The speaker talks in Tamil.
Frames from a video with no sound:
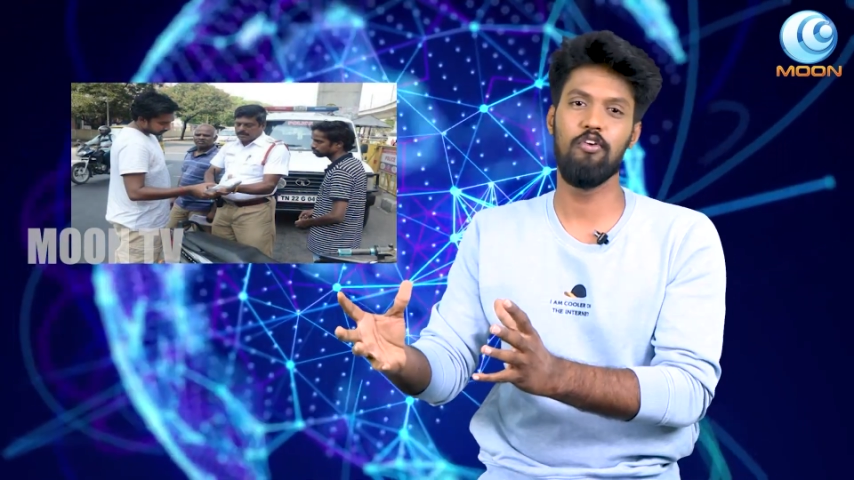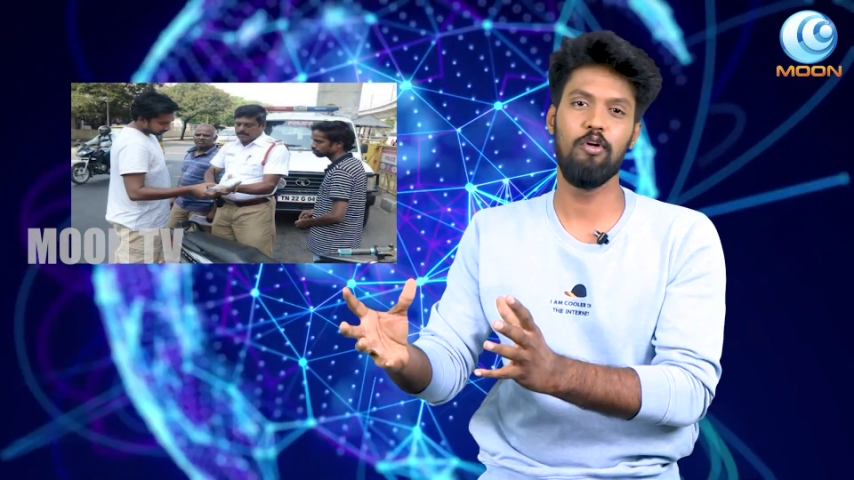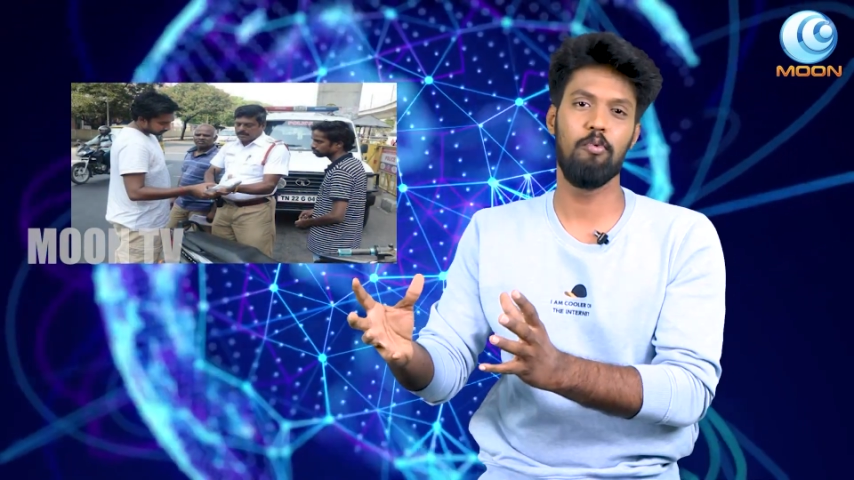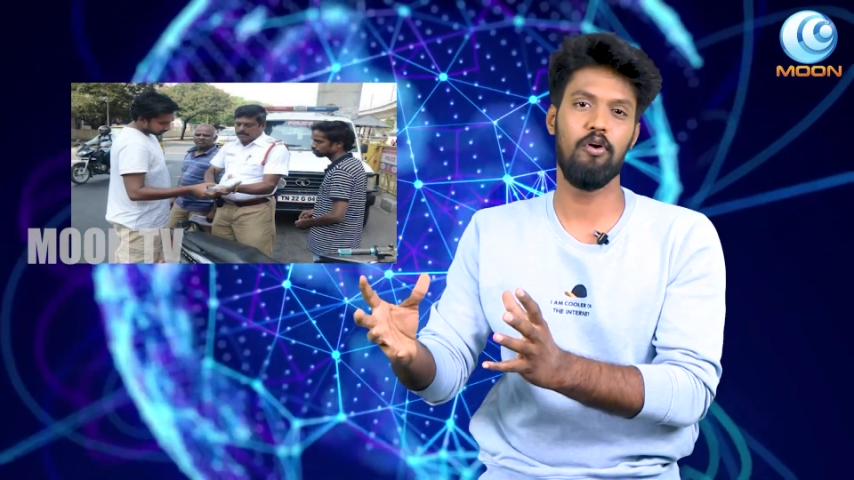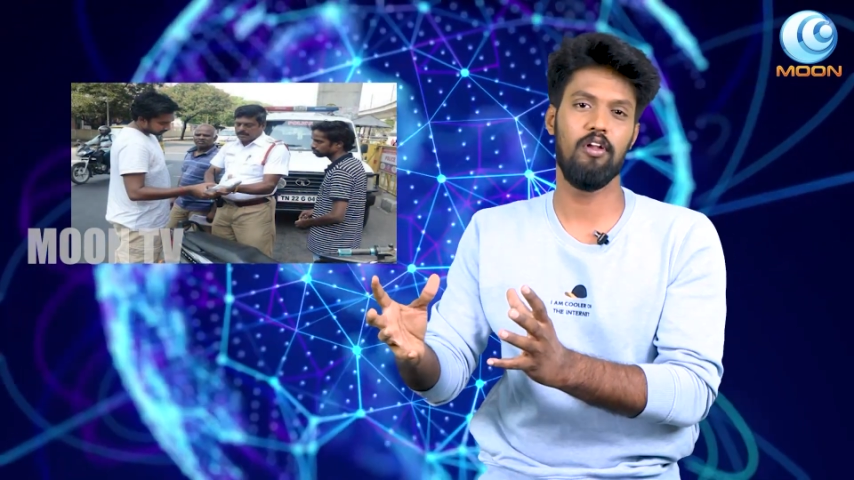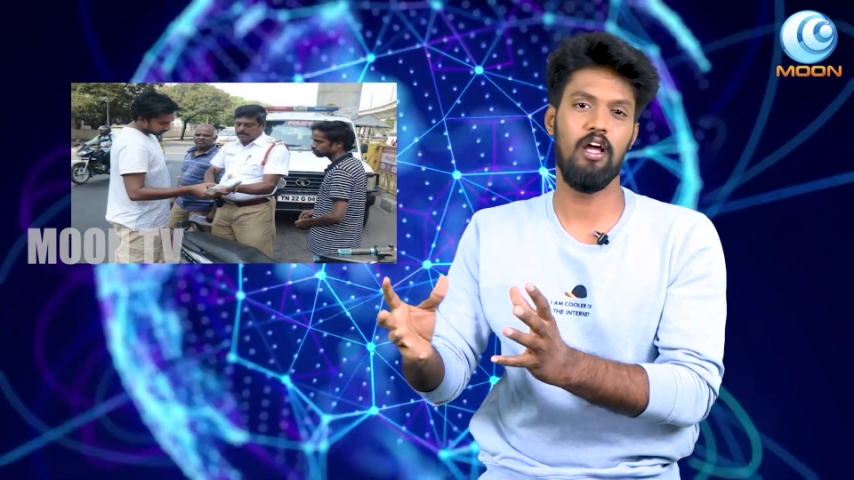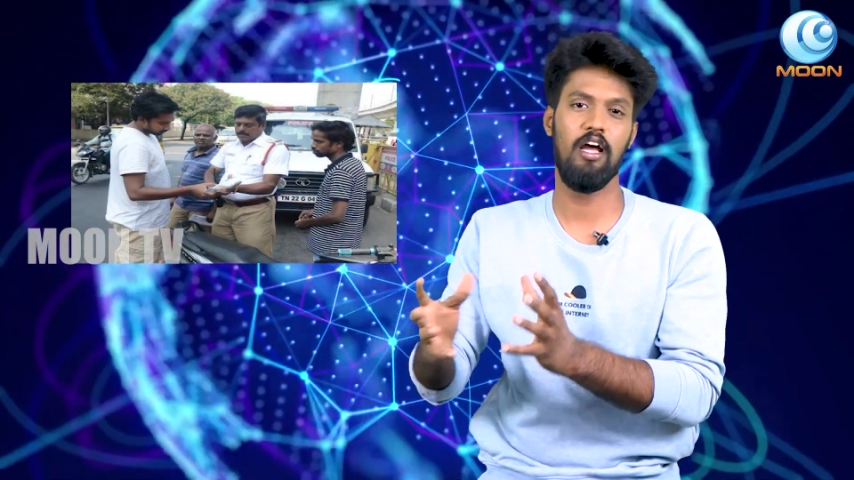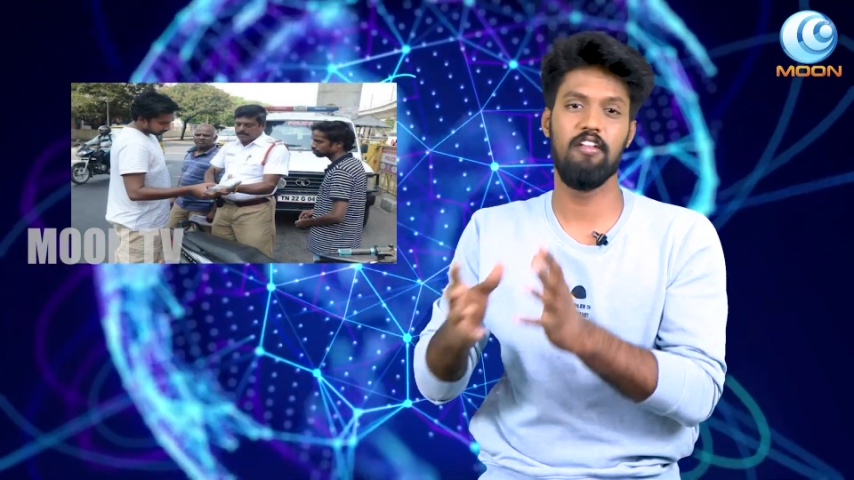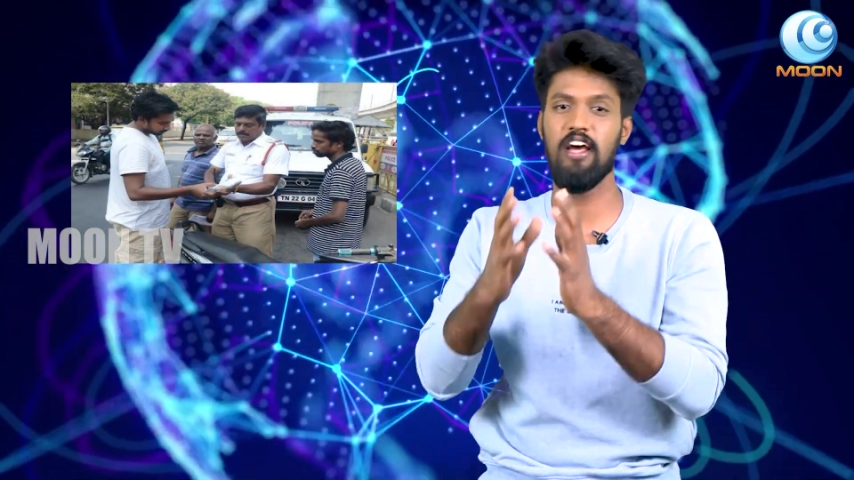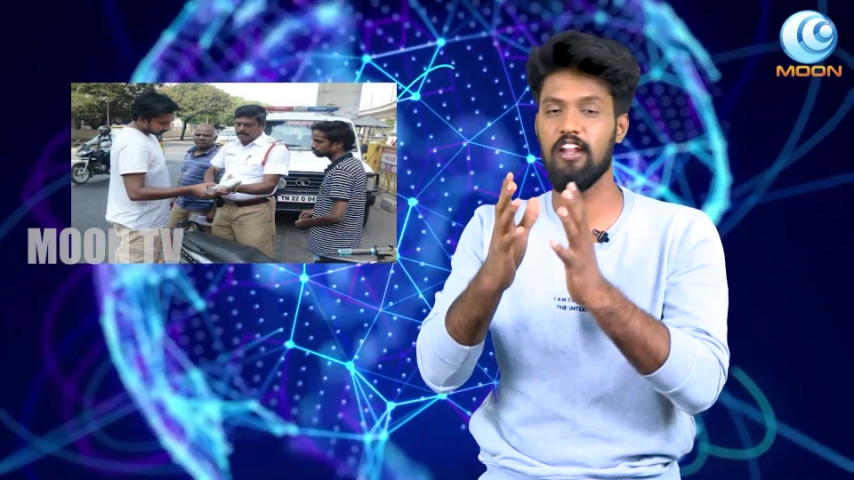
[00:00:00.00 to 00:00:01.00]
ரூல் போட்டிருக்காங்க
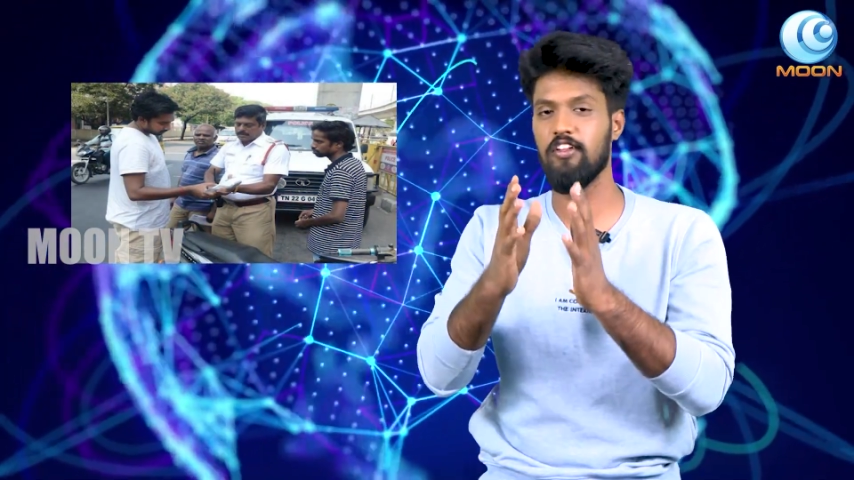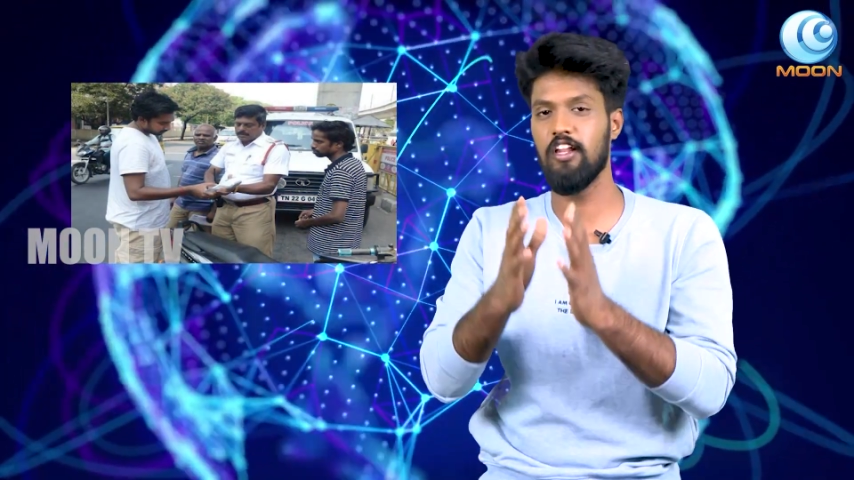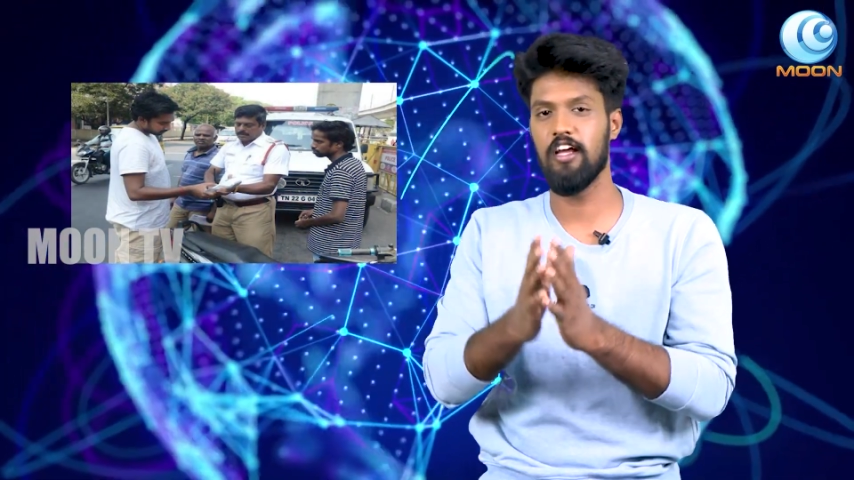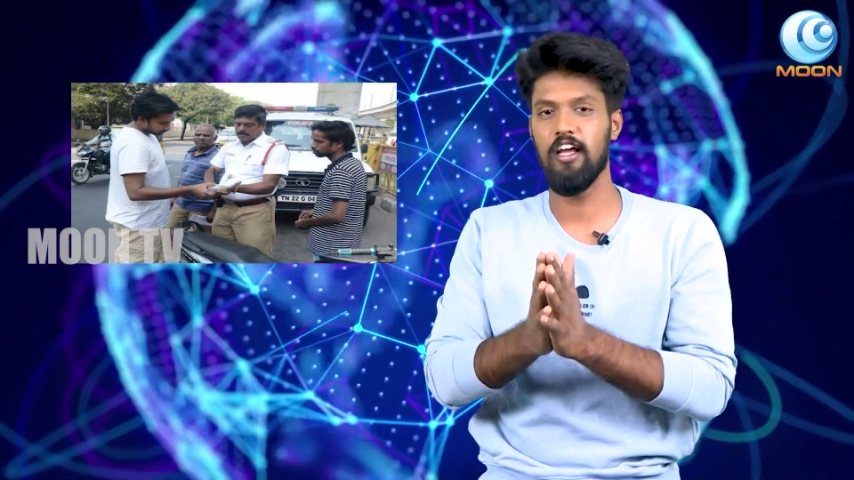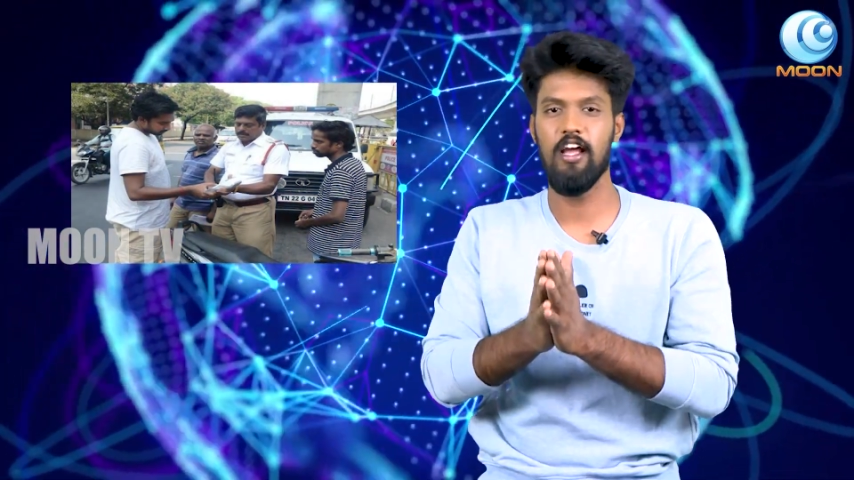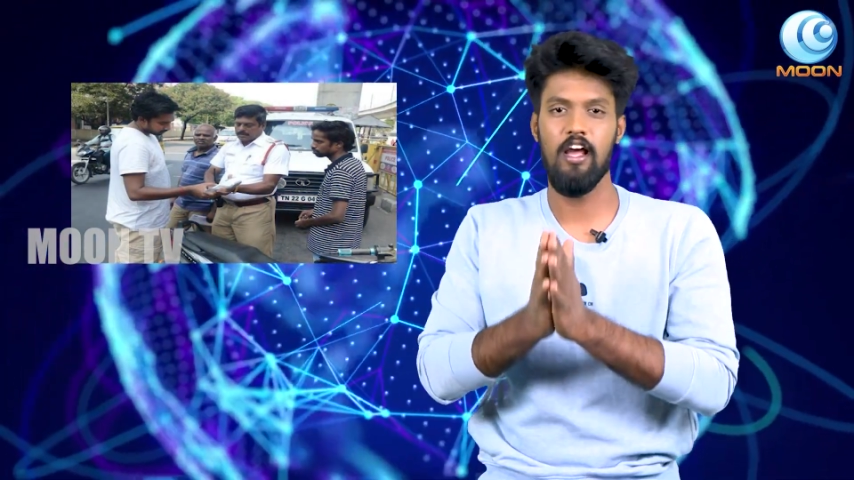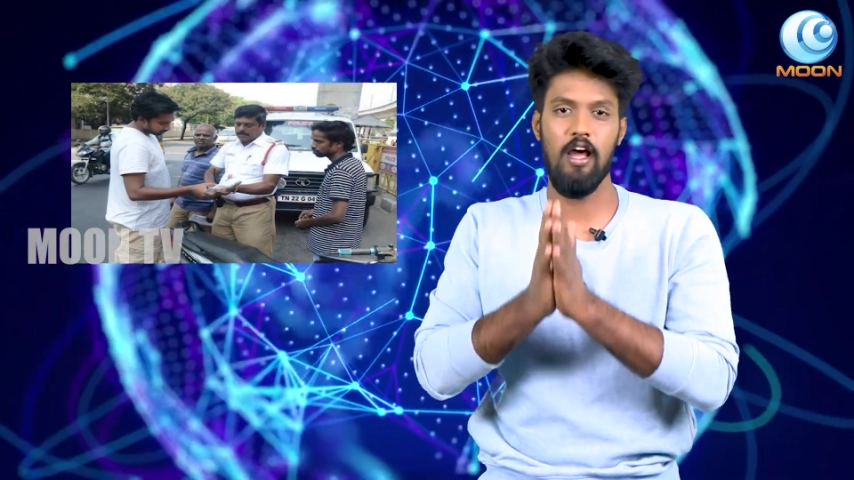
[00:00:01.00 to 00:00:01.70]
அது வேறு எதுவும் இல்லைங்க